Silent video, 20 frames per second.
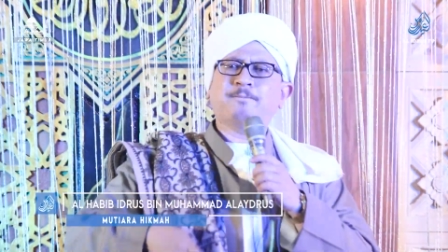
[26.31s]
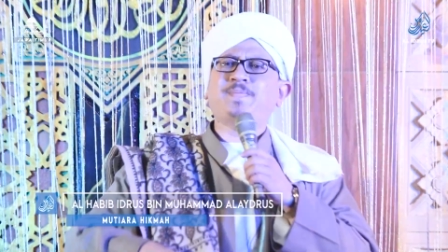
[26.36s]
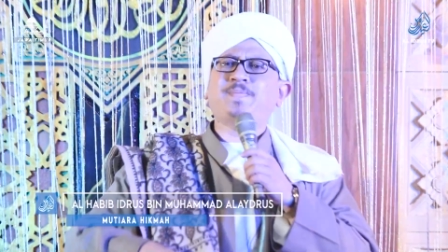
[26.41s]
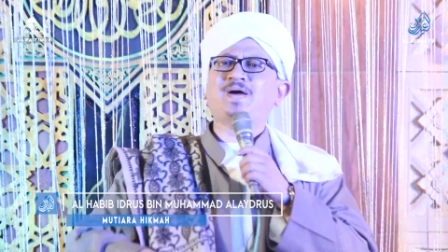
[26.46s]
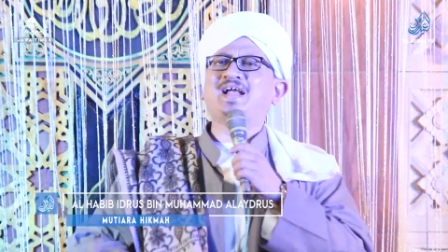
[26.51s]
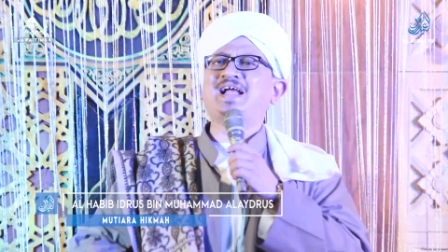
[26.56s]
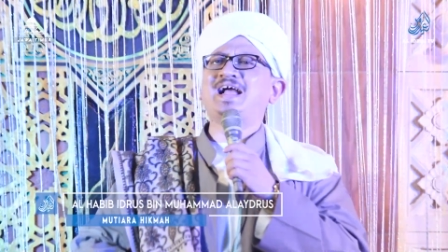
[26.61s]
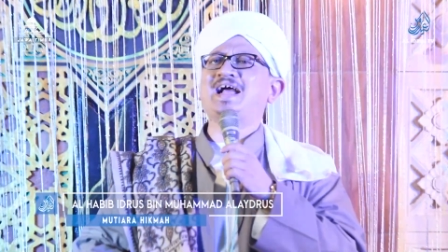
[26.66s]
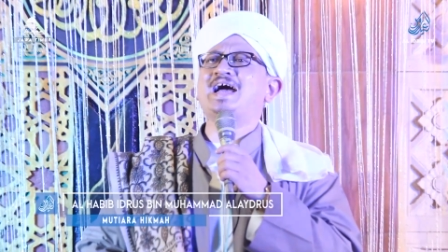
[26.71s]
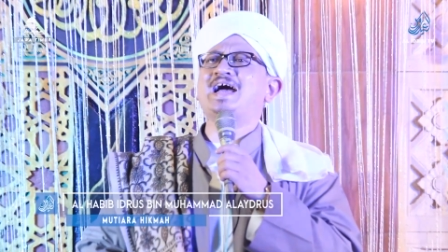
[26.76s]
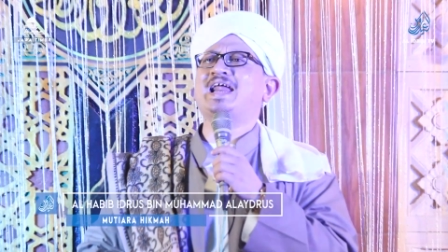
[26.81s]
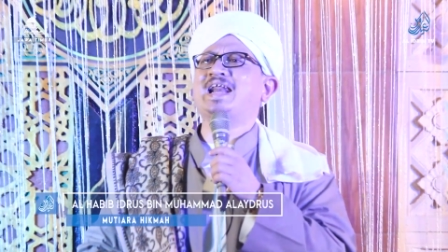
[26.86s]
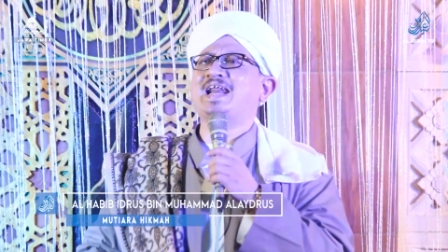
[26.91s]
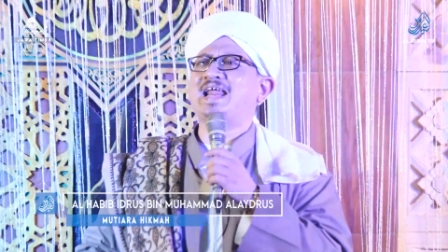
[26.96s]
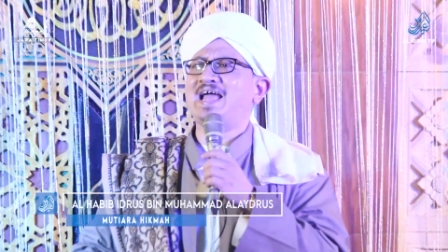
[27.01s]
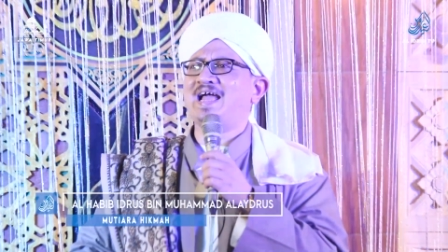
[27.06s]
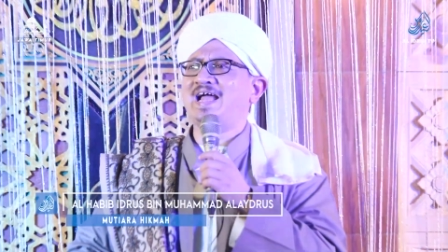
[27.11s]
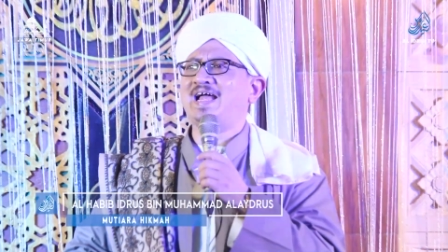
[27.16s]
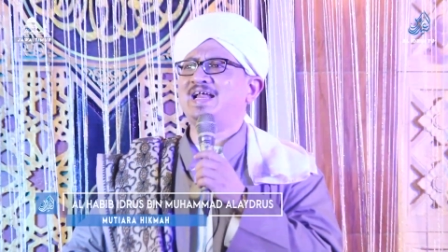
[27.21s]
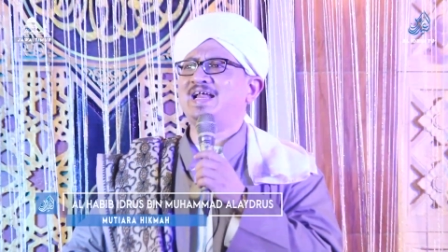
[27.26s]

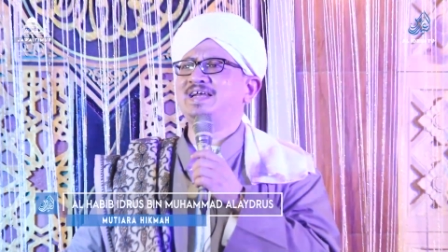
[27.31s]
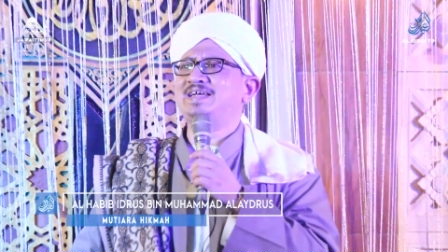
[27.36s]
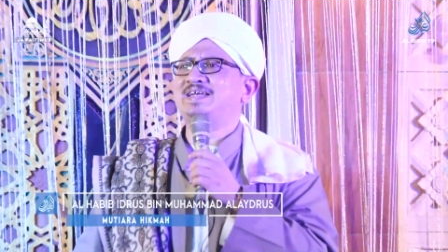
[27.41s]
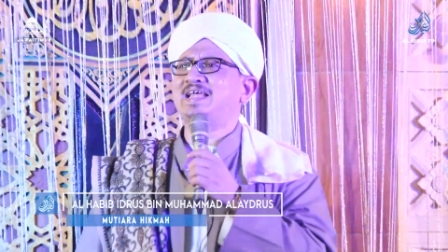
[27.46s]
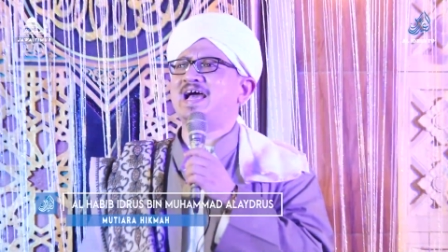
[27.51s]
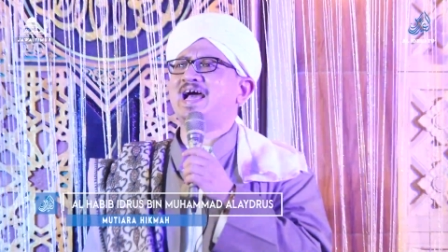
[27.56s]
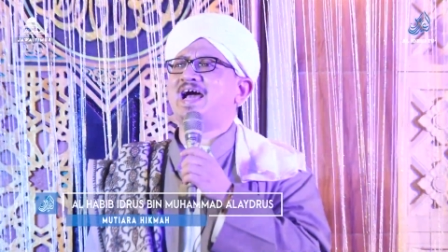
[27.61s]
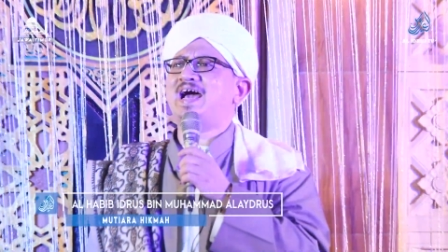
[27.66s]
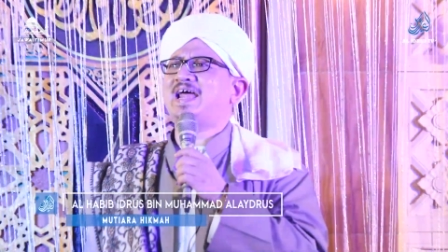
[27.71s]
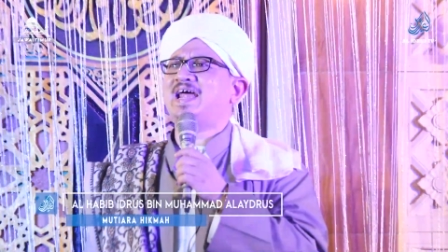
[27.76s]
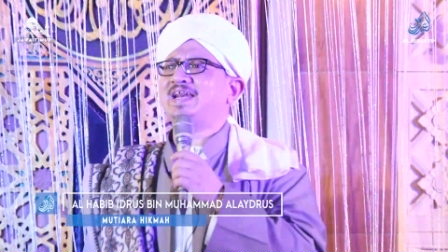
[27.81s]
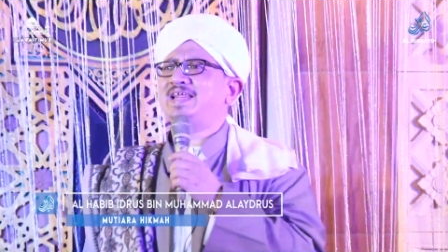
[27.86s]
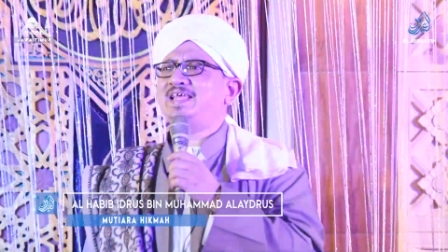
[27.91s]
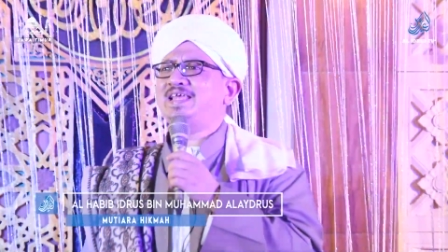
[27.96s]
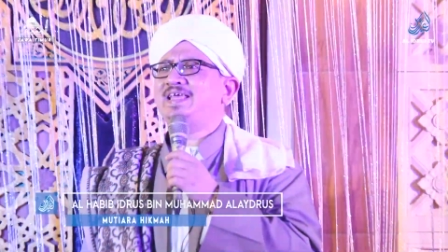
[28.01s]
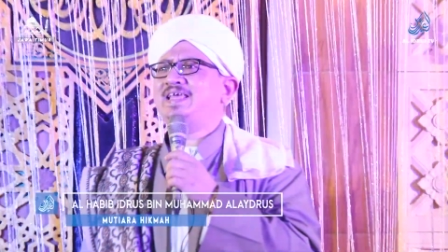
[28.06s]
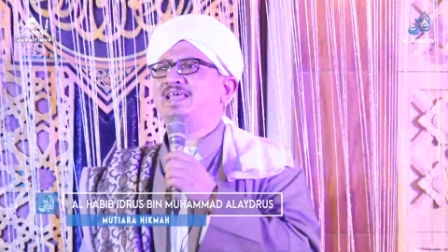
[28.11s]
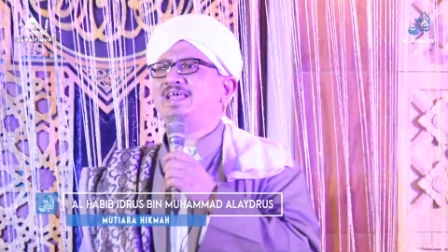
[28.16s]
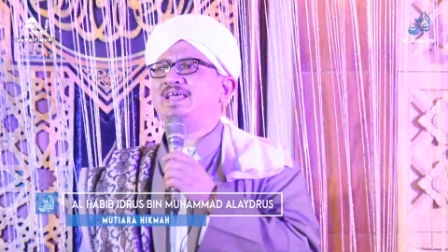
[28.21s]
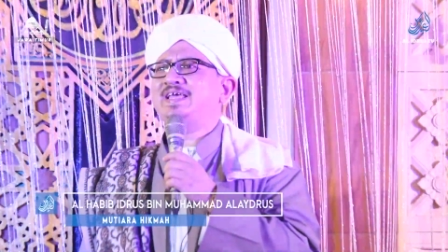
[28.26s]
pengarang
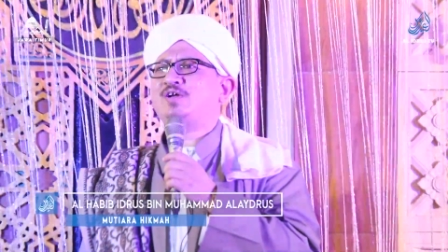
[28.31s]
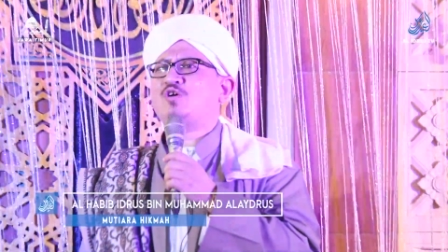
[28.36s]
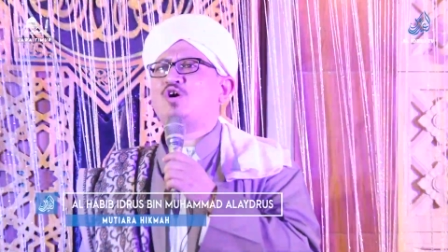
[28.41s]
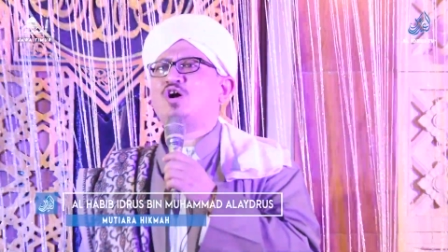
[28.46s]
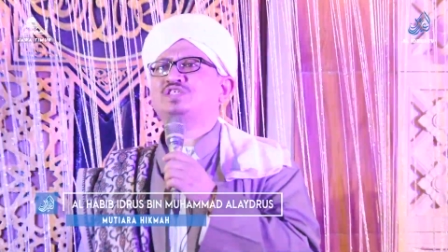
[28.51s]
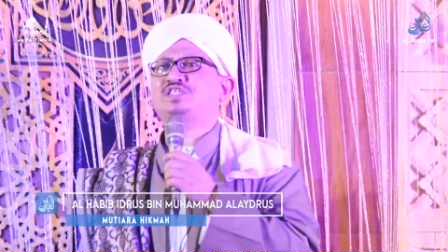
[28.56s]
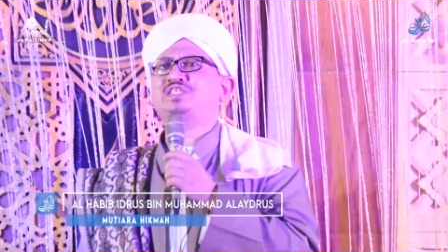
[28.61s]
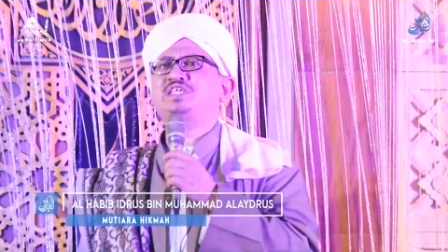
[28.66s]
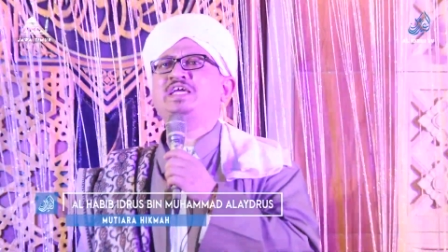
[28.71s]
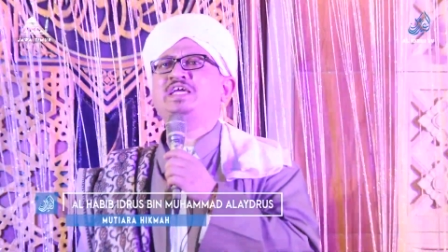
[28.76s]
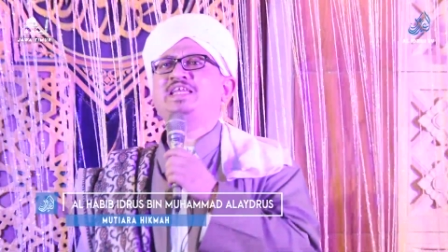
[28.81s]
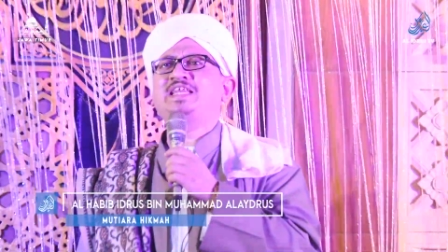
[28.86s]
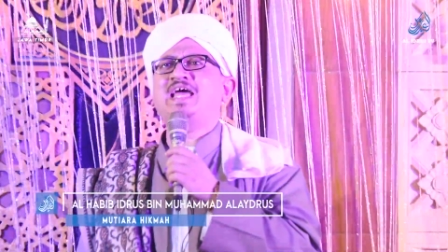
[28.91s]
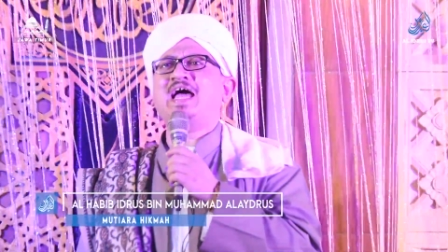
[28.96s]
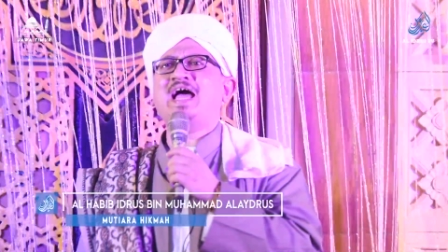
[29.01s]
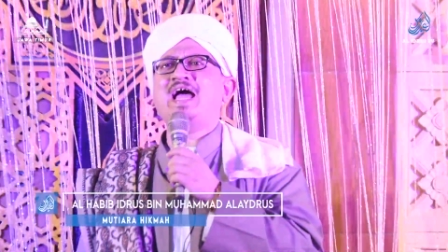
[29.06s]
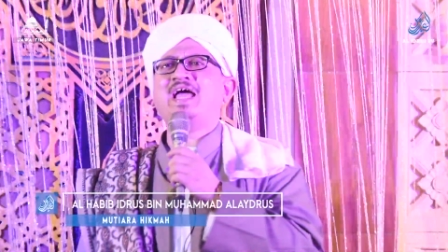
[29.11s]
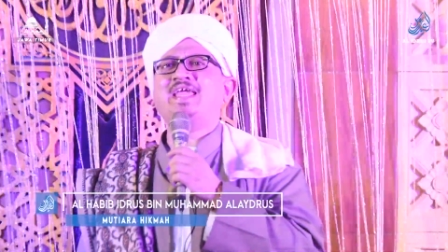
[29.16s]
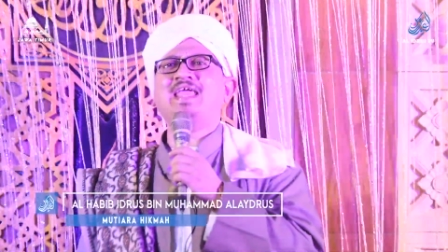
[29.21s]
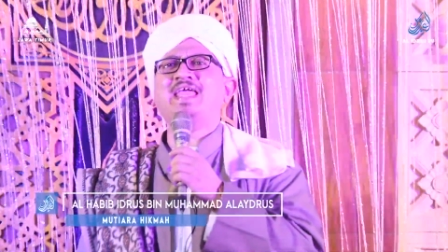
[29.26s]
dari
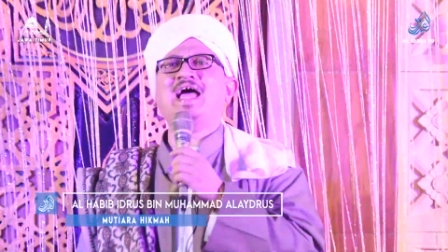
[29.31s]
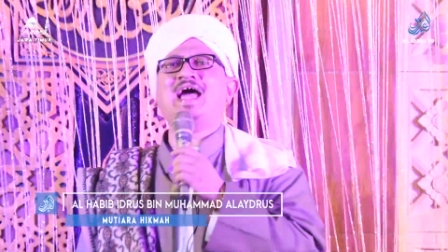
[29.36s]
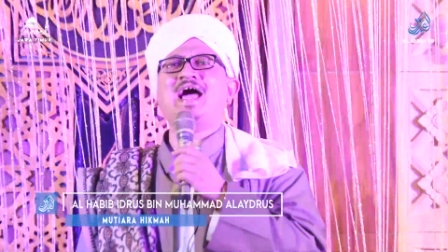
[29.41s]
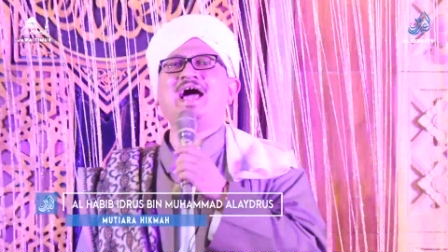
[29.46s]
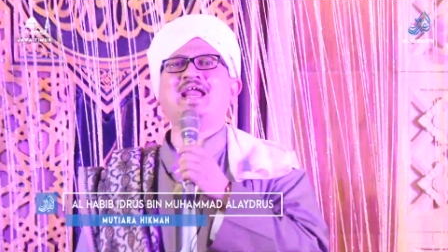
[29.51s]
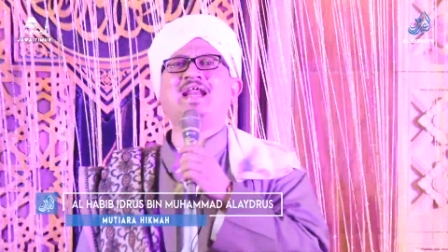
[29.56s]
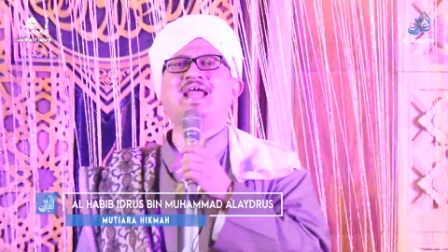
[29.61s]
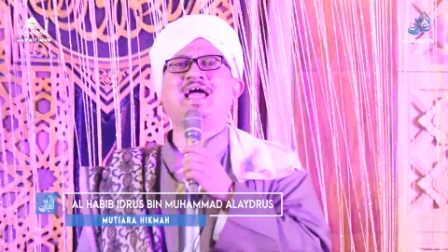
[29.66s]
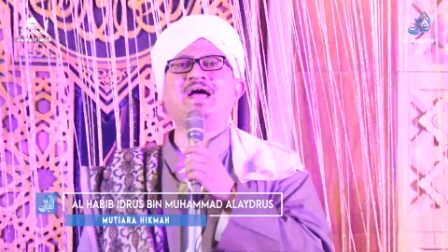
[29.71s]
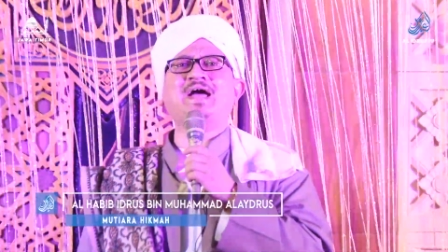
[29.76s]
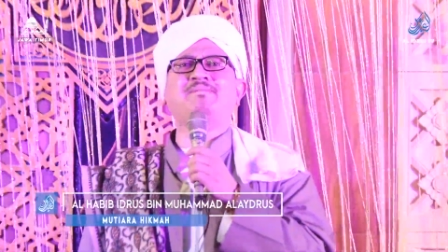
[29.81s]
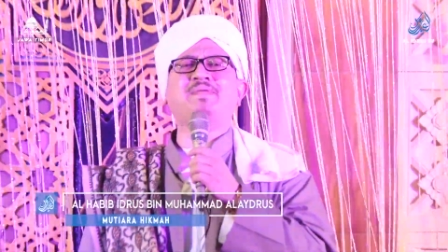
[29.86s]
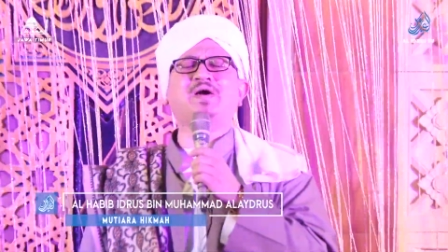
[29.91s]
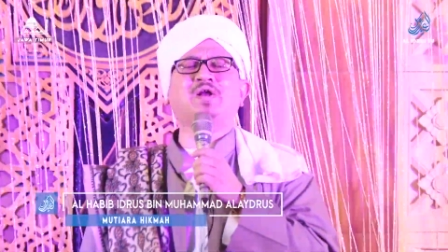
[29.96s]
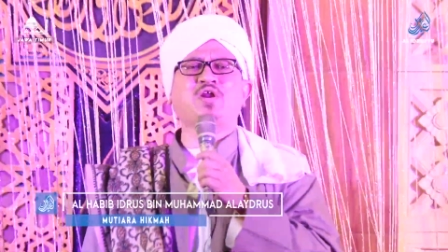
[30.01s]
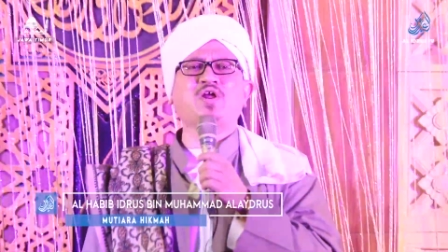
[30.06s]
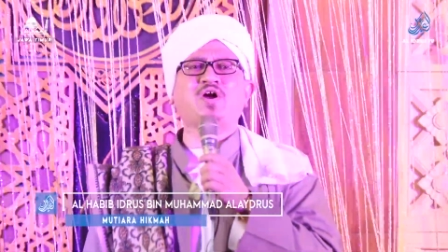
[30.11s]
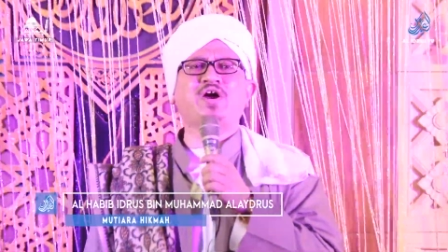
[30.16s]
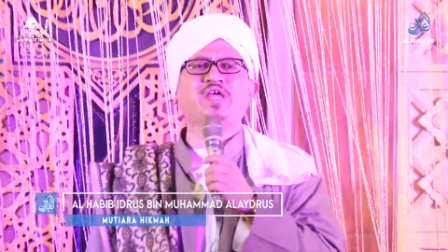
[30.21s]
qasidah ya arhamar